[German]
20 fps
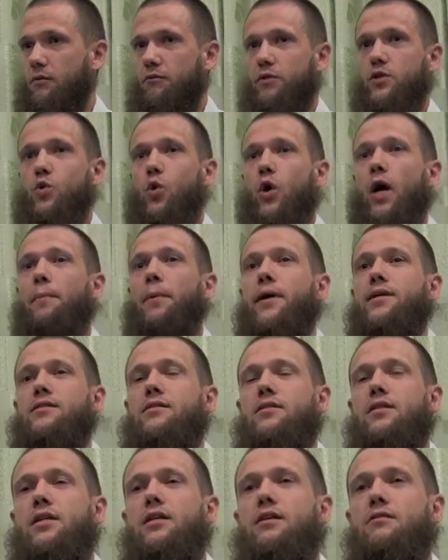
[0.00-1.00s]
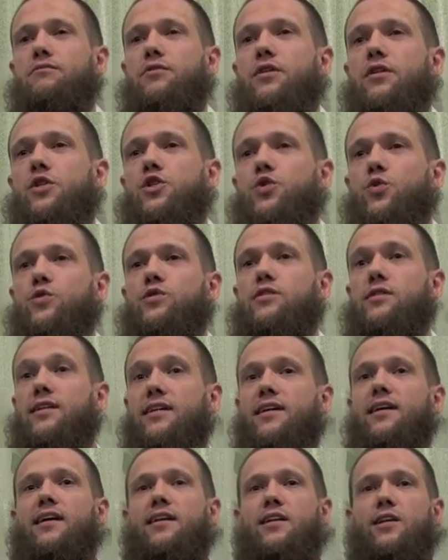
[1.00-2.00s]
Wieso repräsentieren wir nicht
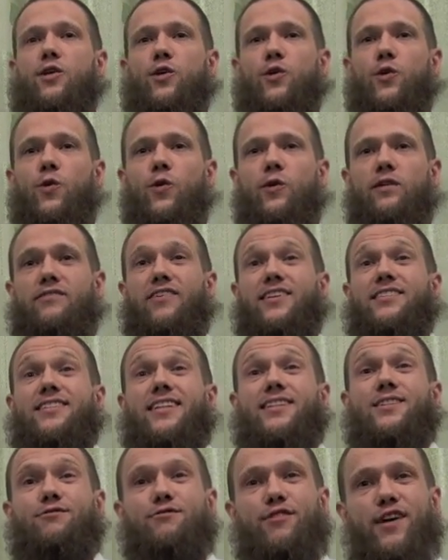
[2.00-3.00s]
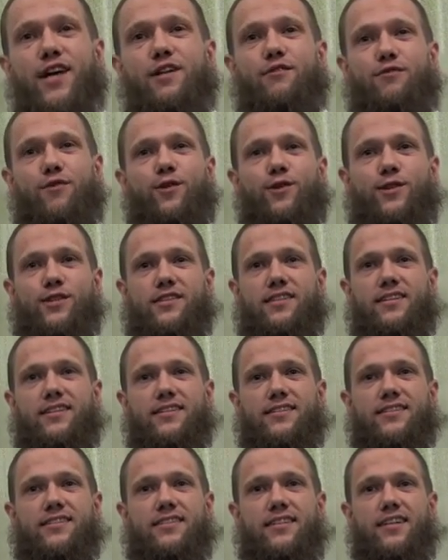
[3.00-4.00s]
unsere Religion, was das Wertvollste
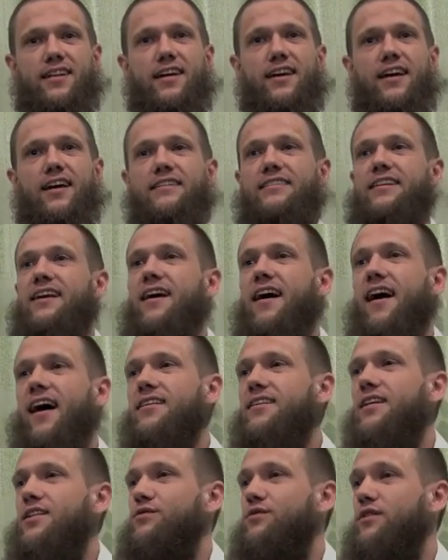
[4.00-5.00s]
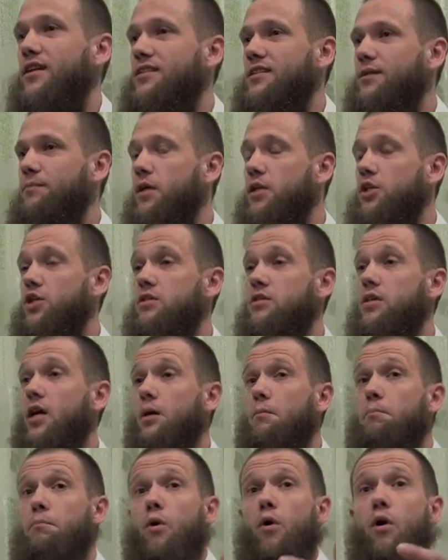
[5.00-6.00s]
ist? Derart, dass, dass die Menschen
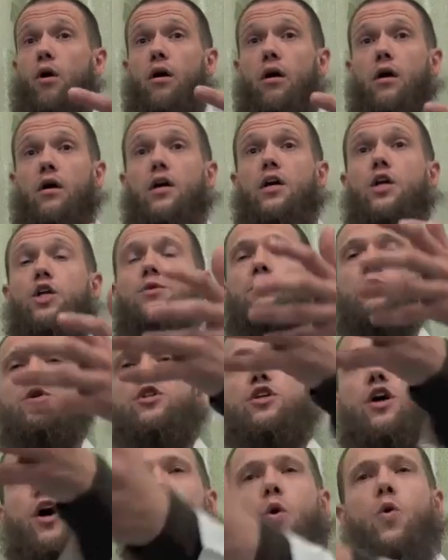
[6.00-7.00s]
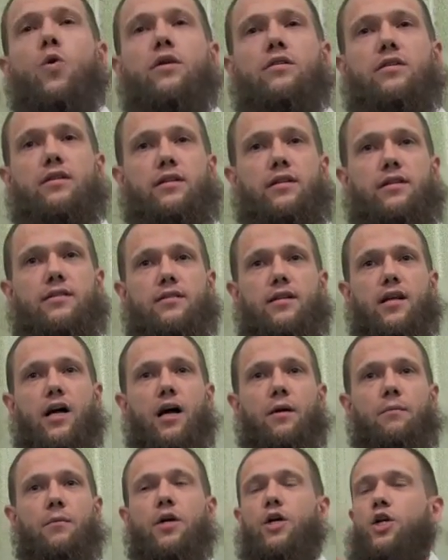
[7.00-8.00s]
sagen, boah, ich möchte auch in den
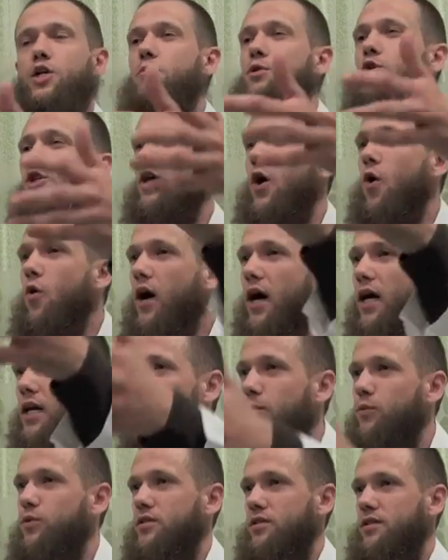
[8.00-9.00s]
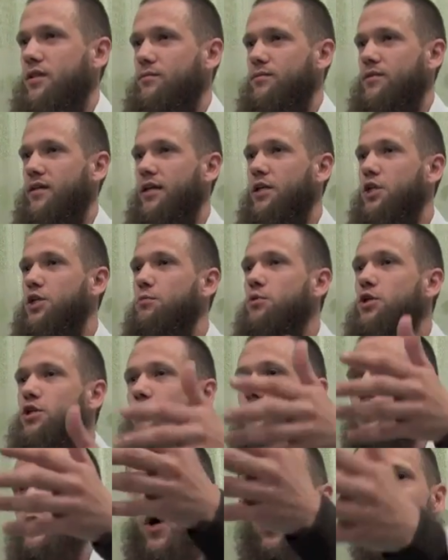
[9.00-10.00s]
Islam. Ich möchte auch ein Muslim sein. Ich
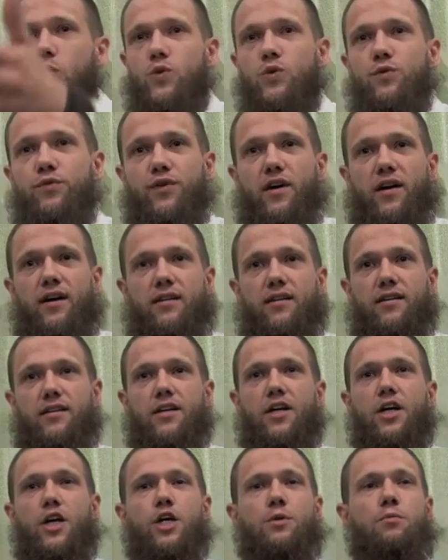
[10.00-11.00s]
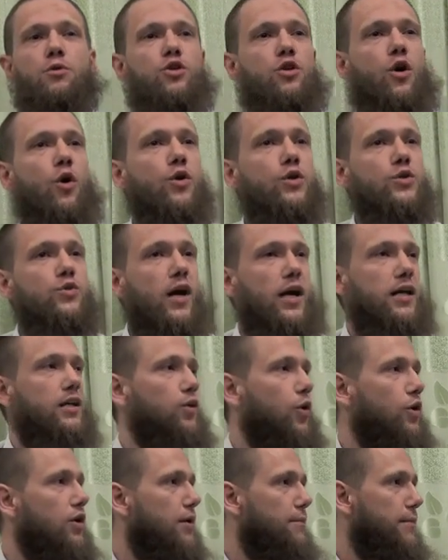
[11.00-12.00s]
möchte mich auch so verhalten. Ich möchte auch so ein
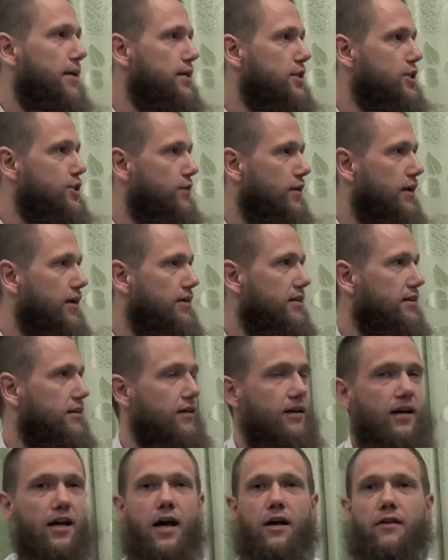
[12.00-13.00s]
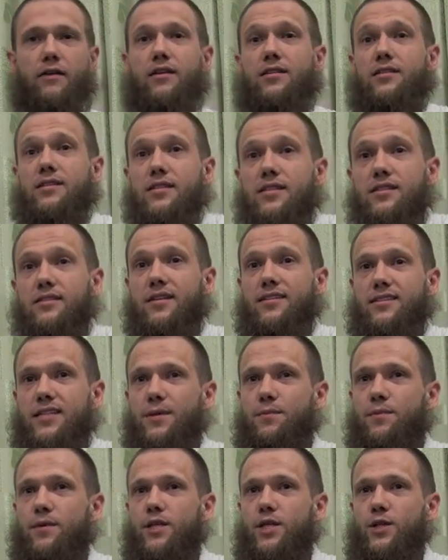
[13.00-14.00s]
toller Mensch werden. Das ist das,
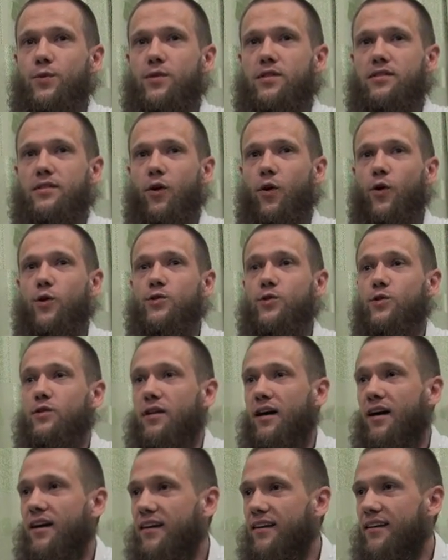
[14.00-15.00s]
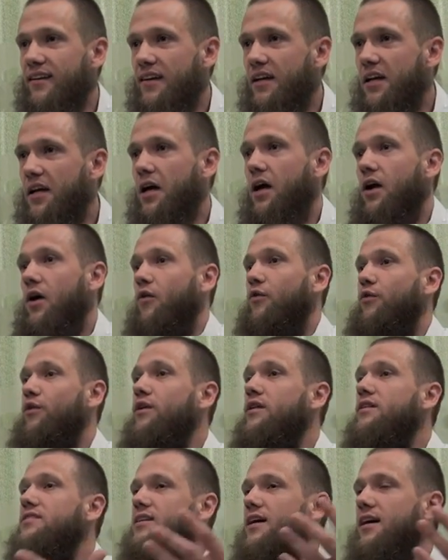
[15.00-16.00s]
liebe Geschwister. Heutzutage
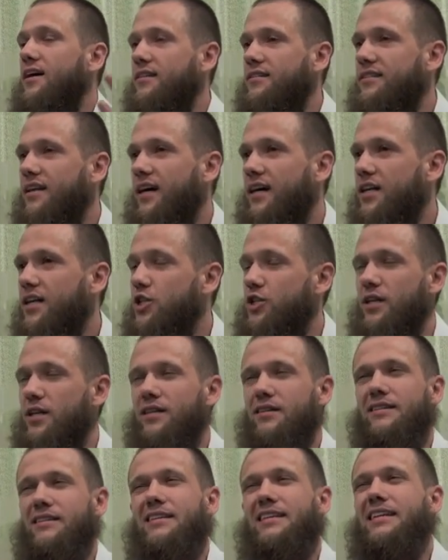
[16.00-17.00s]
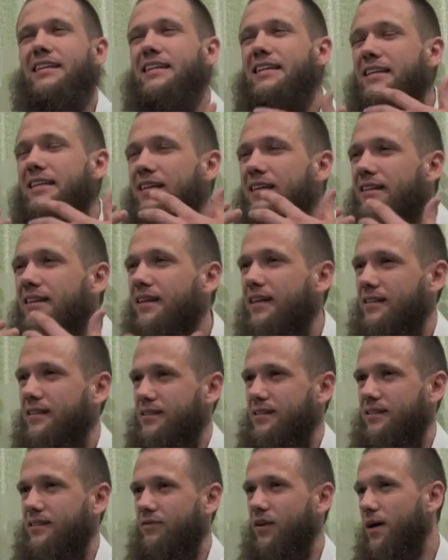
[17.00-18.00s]
werden Sachen dargestellt, die niedrig
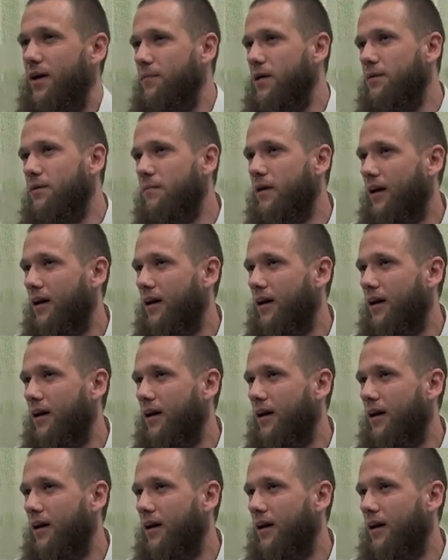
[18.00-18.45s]
sind. Wir haben eben